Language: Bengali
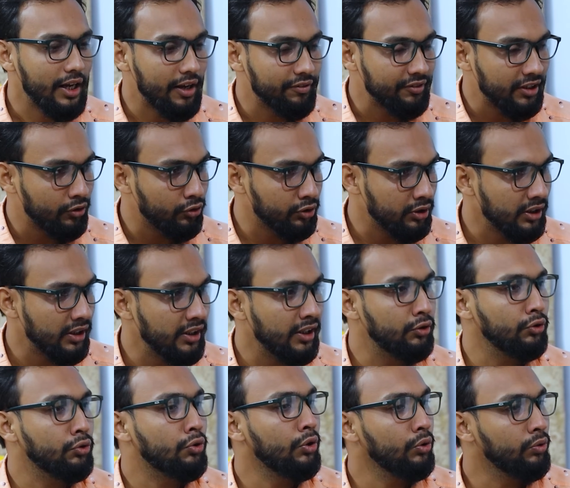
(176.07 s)
আপনার কথাটা
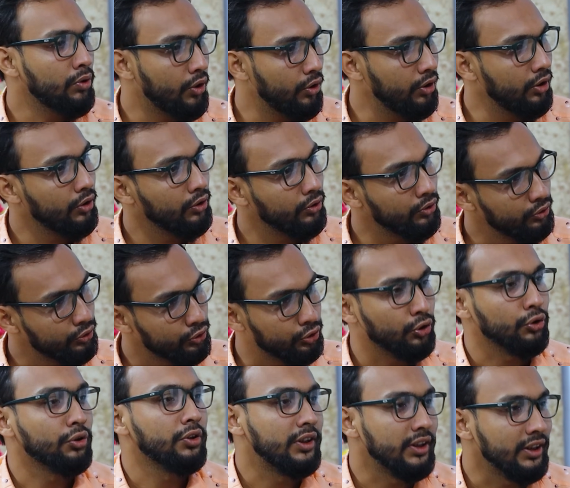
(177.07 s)
একটু কড়ুয়া হইলেও
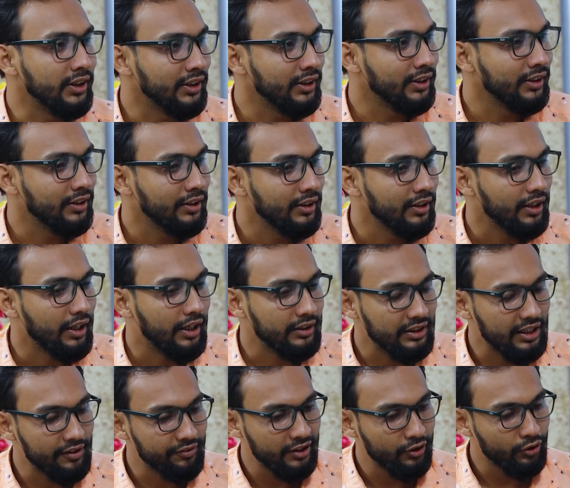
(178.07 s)
সত্যি
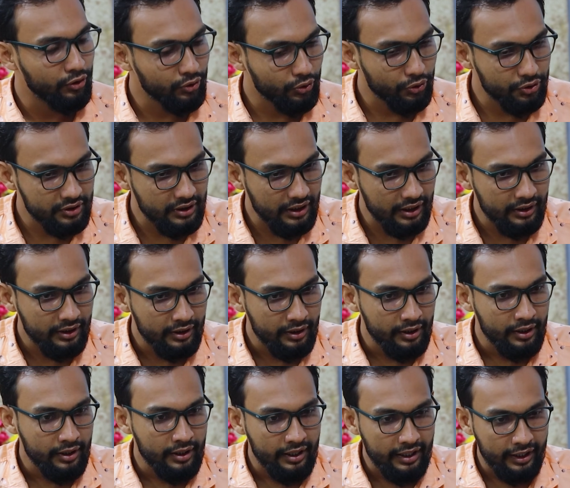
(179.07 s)
আচ্ছা আপনি এখন শুনছেন
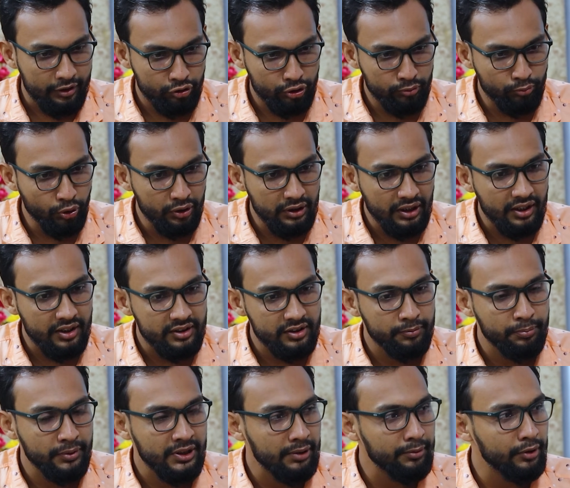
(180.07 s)
একজন মহিলার কাছে
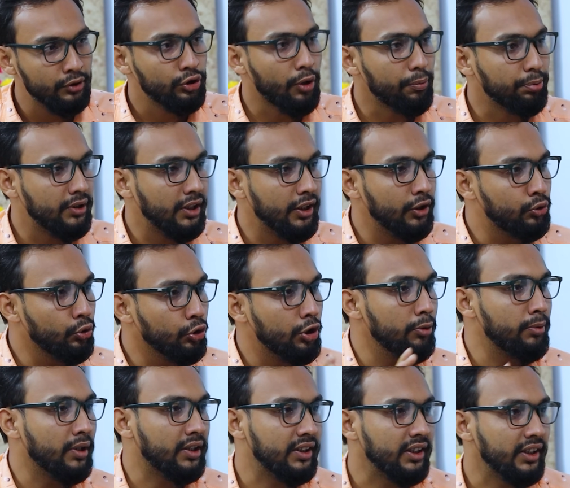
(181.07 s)
পৃথিবীর সব থেকে
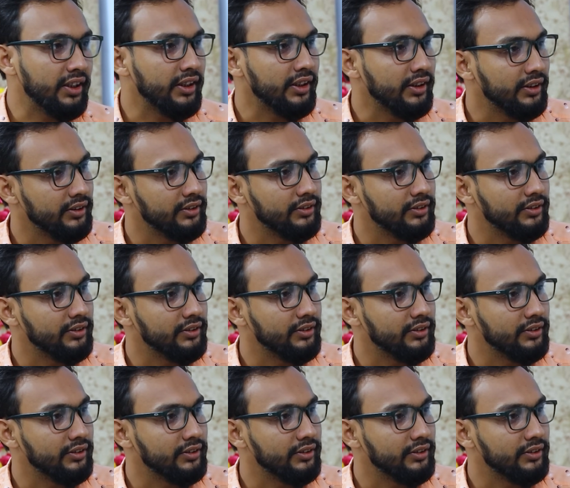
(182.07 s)
সুখী ব্যক্তিকে